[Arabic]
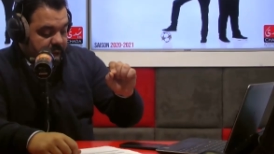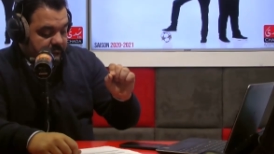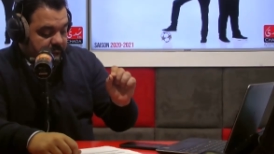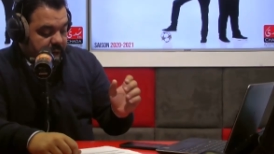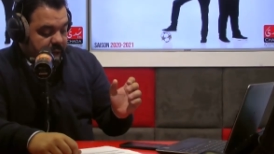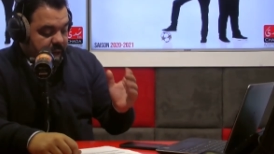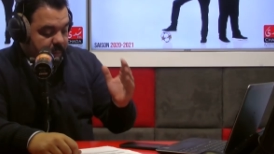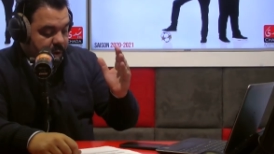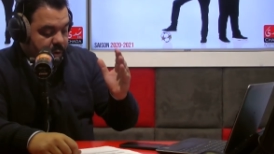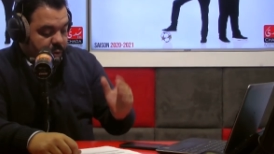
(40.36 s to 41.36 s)
به ذاك
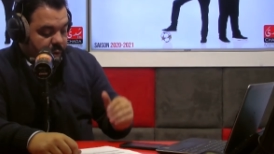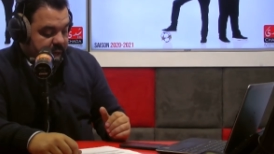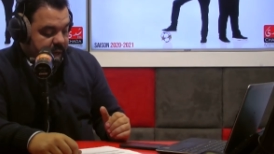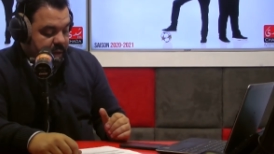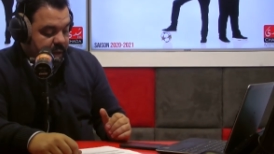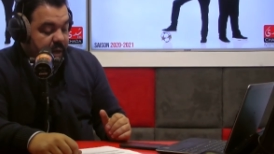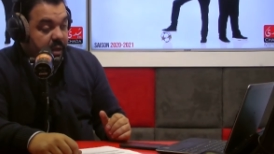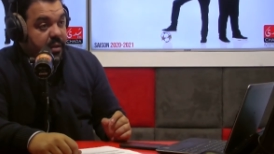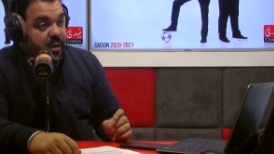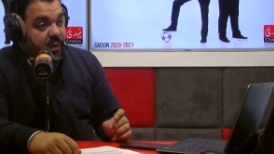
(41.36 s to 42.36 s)
اللاعب الانغولي اللي كان عند
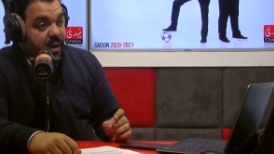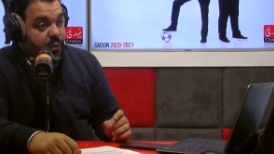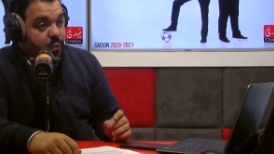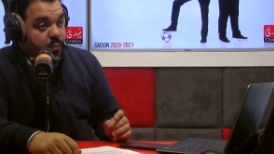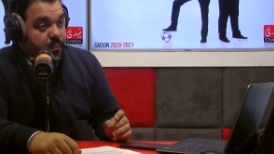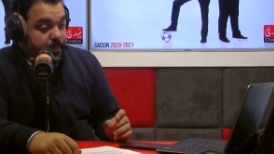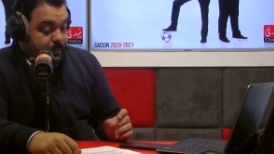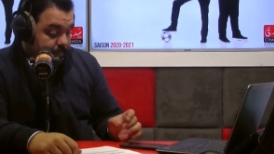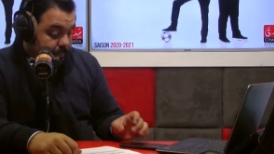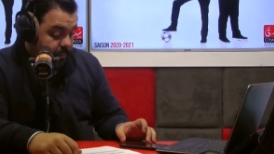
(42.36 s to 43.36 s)
الاهلي ذاك فلافيو
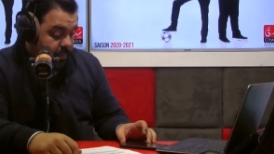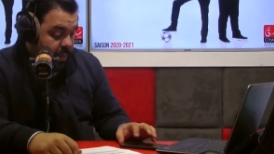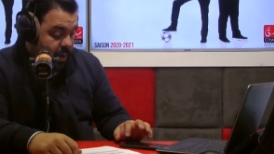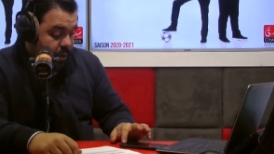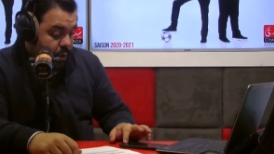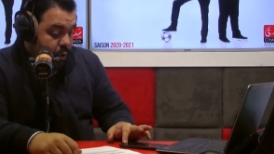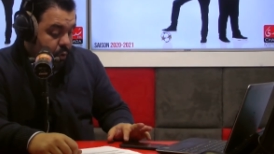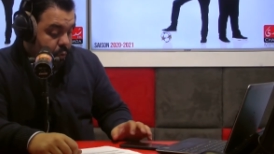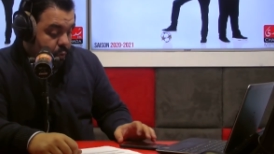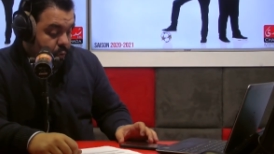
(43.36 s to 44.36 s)

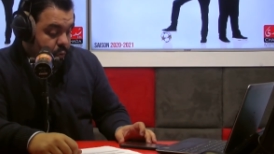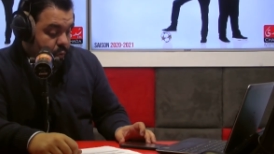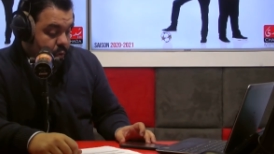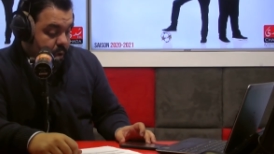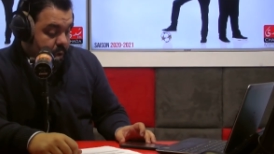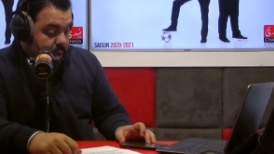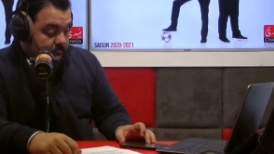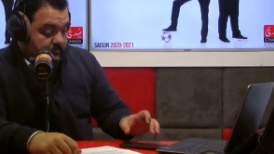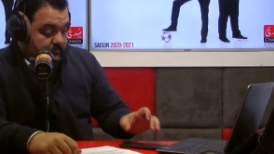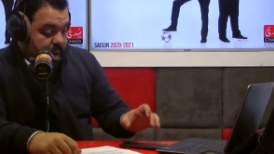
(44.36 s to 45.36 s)
و
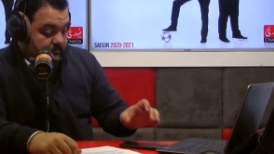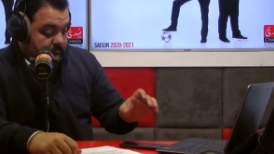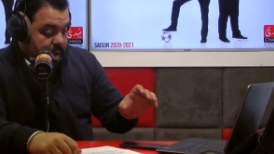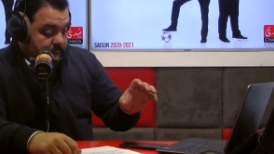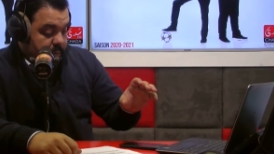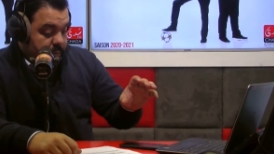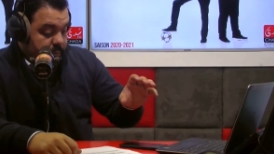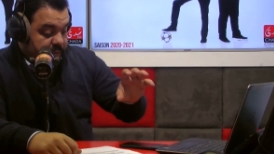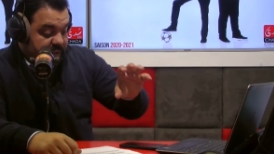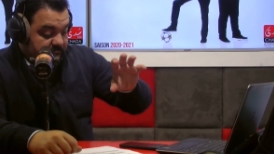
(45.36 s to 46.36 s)

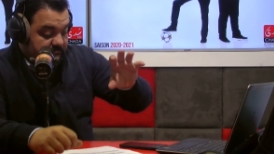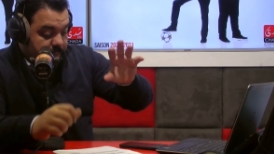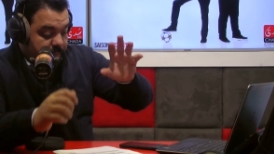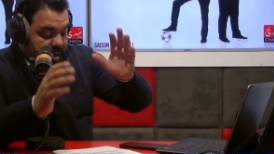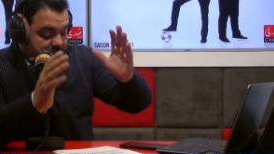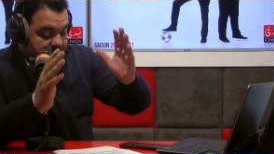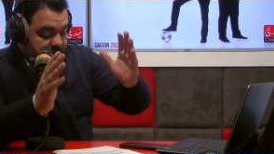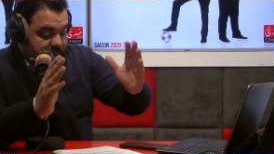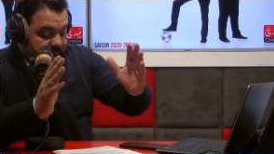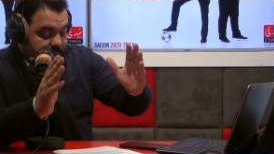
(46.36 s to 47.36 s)
آه، في الترتيب
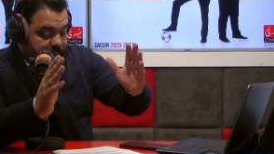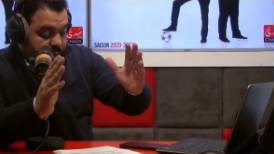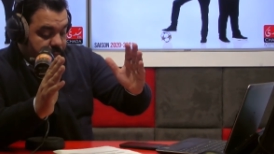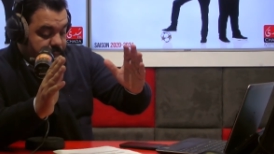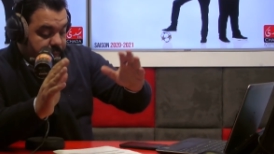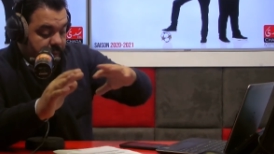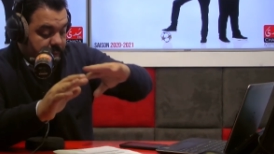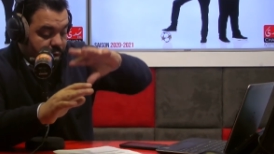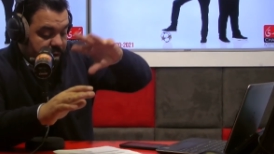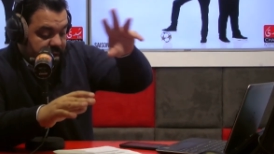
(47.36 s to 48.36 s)
مع فلافيو
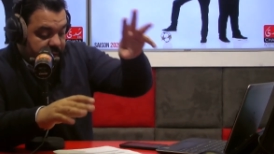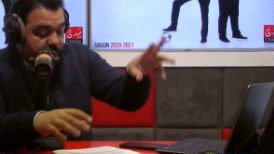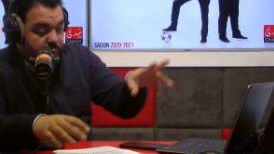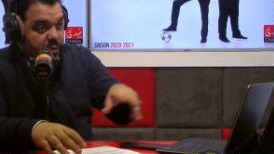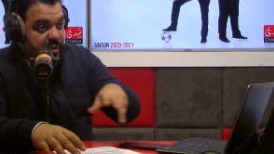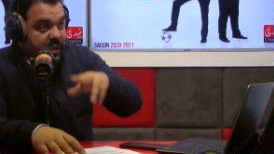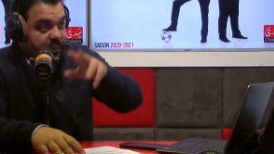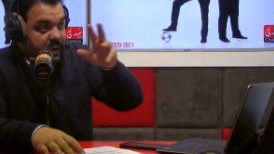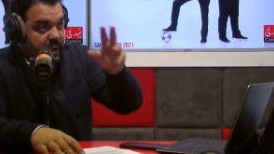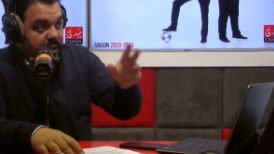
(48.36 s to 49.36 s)
في مختلف
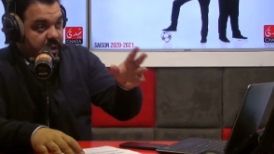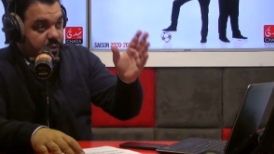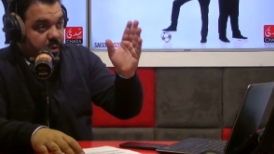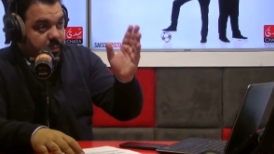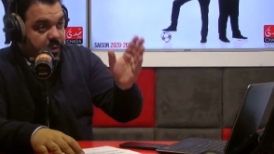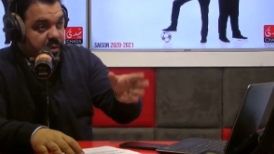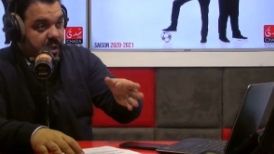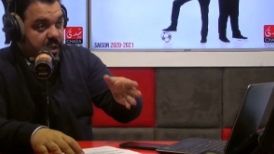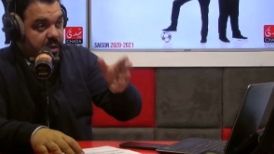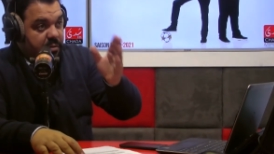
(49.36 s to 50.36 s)
الكؤوس الافريقيه لا في
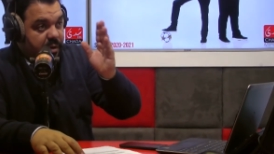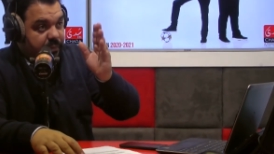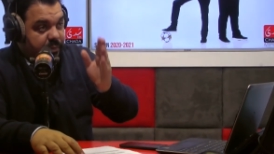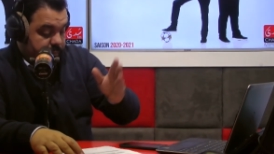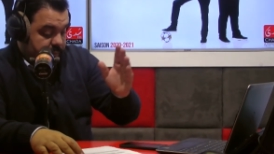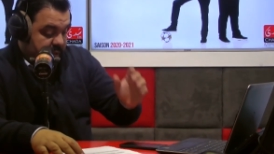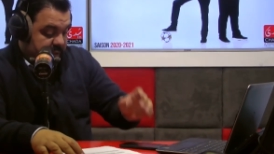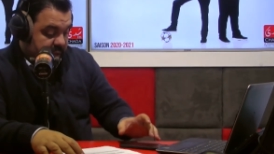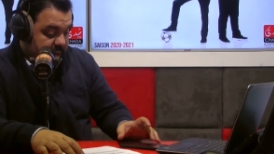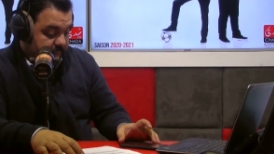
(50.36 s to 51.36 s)
الشامبيونز ليغ ولا في
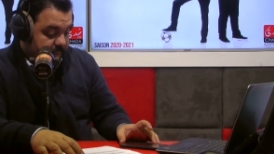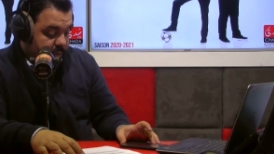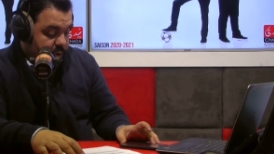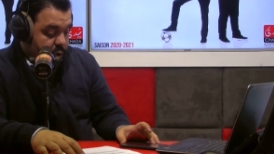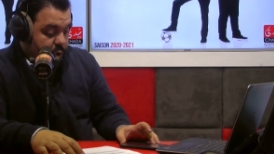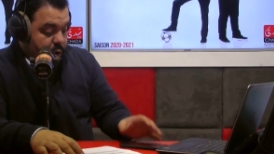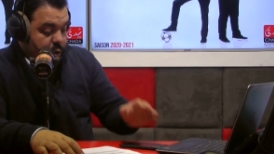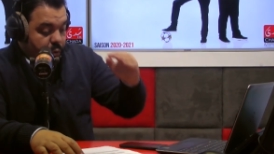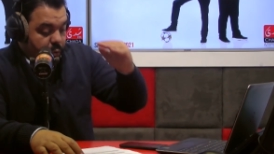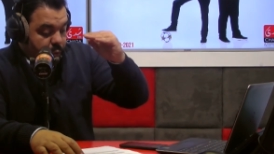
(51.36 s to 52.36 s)
كاس الكاف
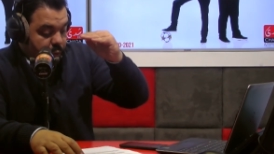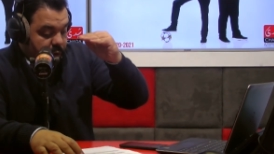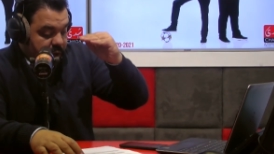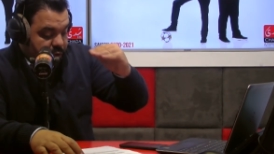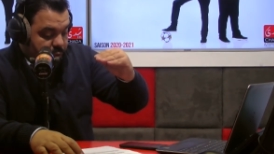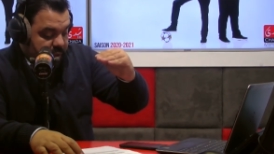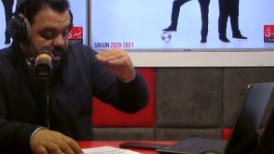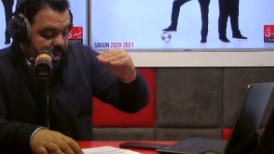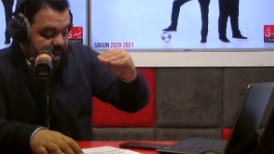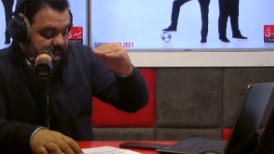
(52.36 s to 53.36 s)

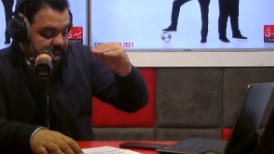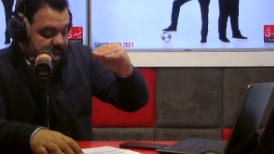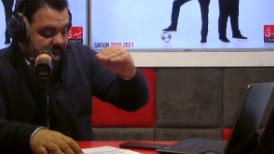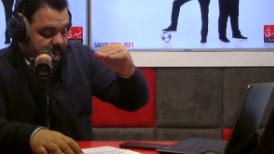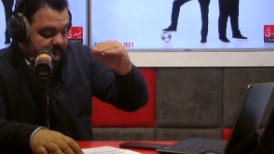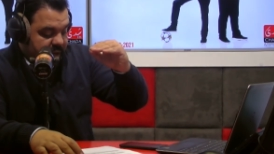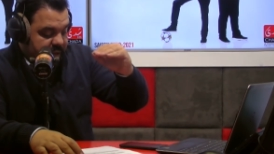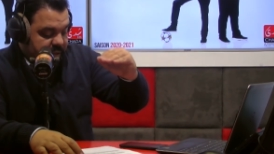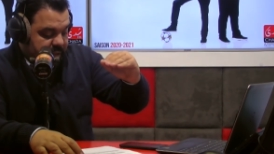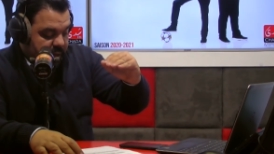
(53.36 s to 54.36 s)
وياجور دابا كيطلع
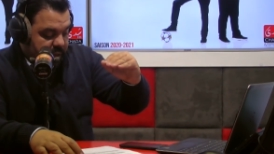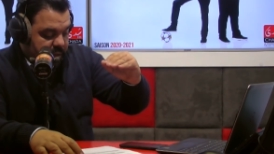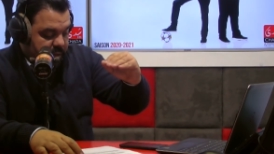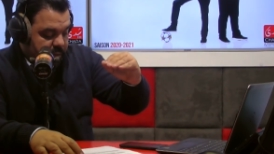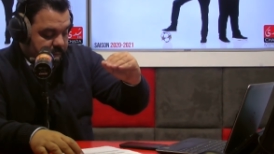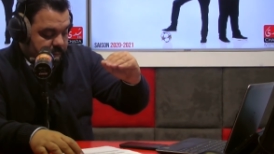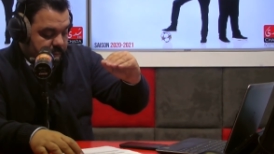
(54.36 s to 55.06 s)
للمركز الثالث